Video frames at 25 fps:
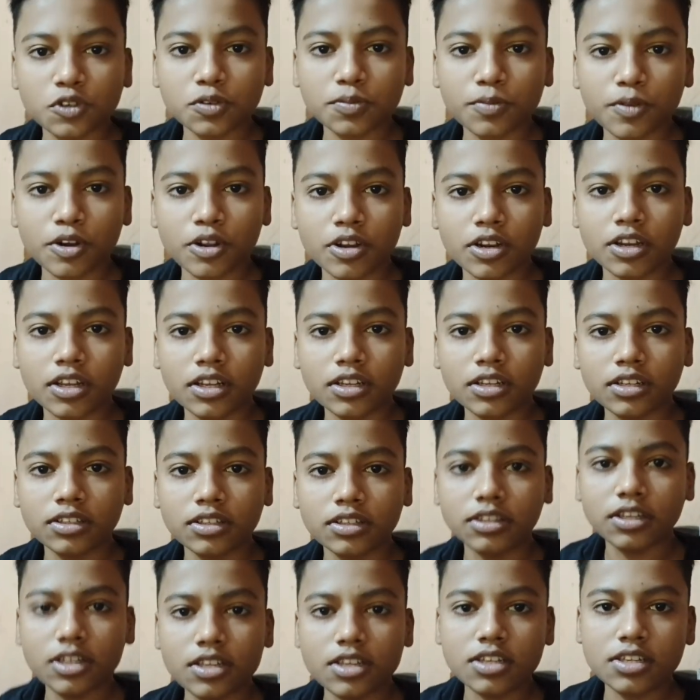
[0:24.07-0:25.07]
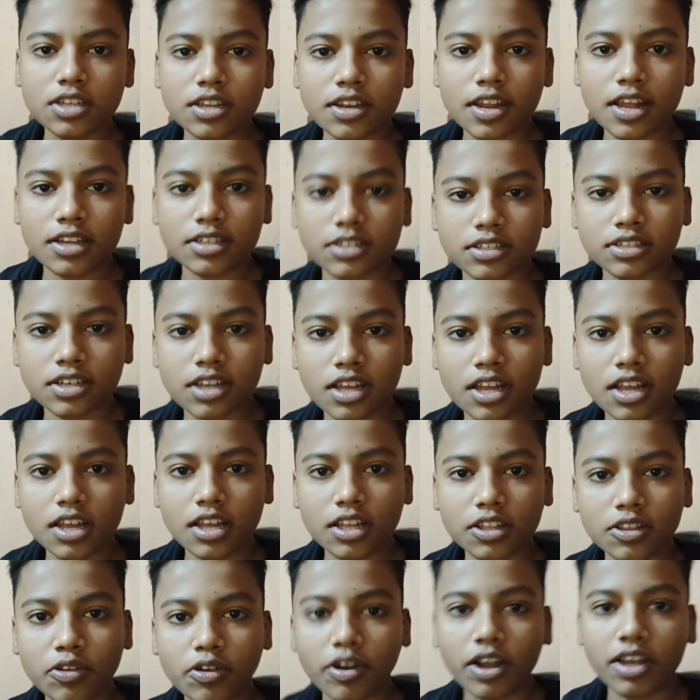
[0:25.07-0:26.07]
गुड मॉर्निंग दिस इज़ द नेक्स्ट डे
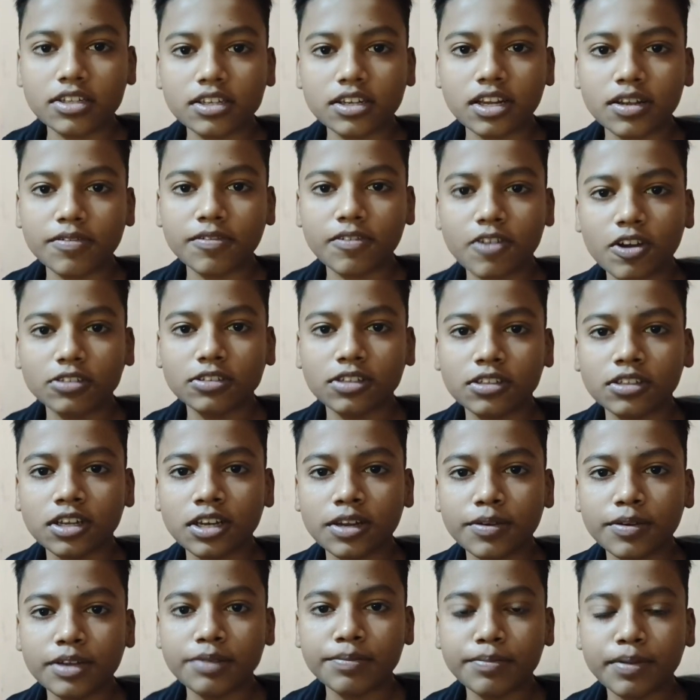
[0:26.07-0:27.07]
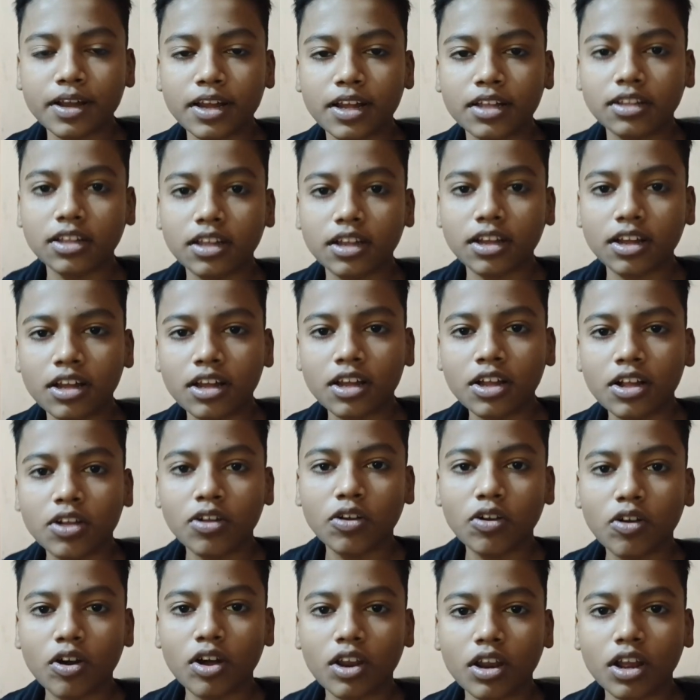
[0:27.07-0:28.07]
तो गाइस कल ब्लॉग ज़्यादा नहीं बन पाया था
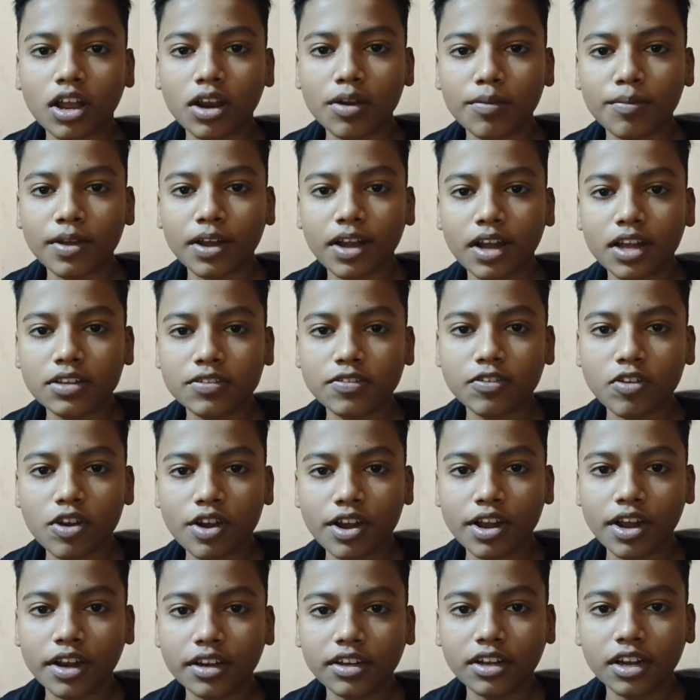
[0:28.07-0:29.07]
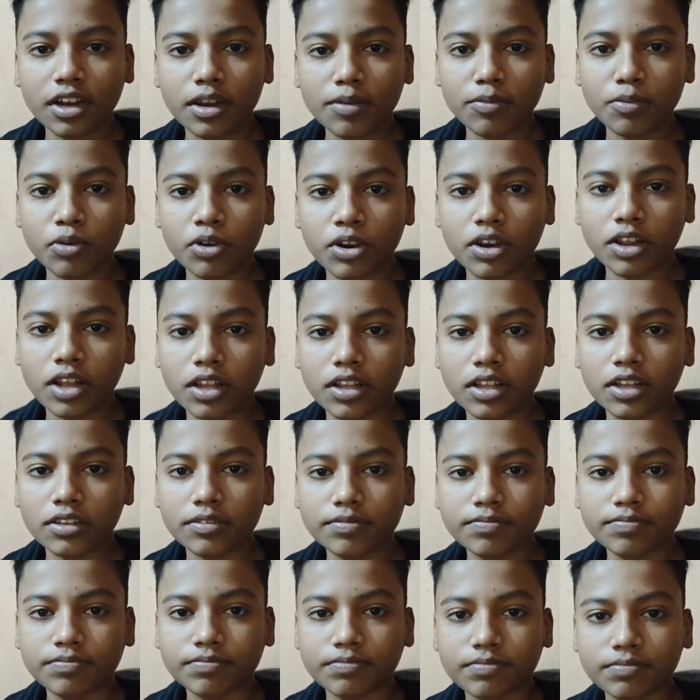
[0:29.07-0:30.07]
और कल मैं गाइस ब्लॉग एंड करना भूल गया था
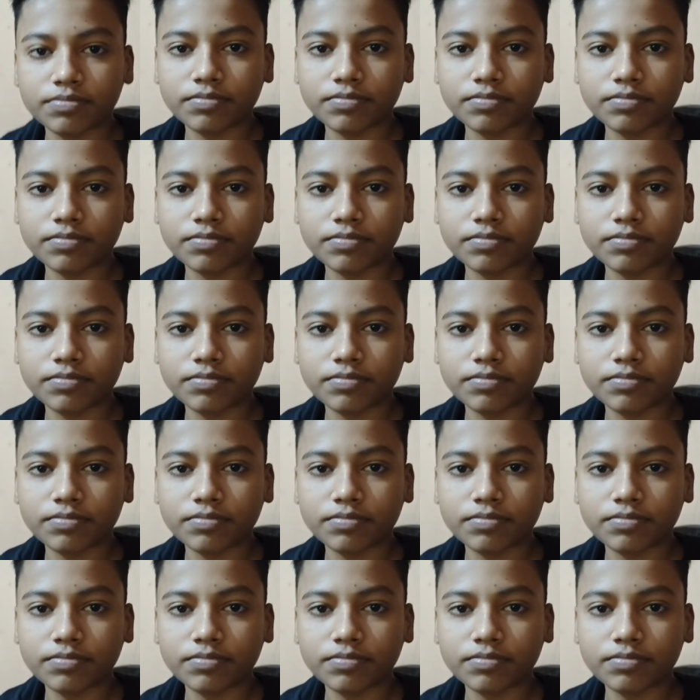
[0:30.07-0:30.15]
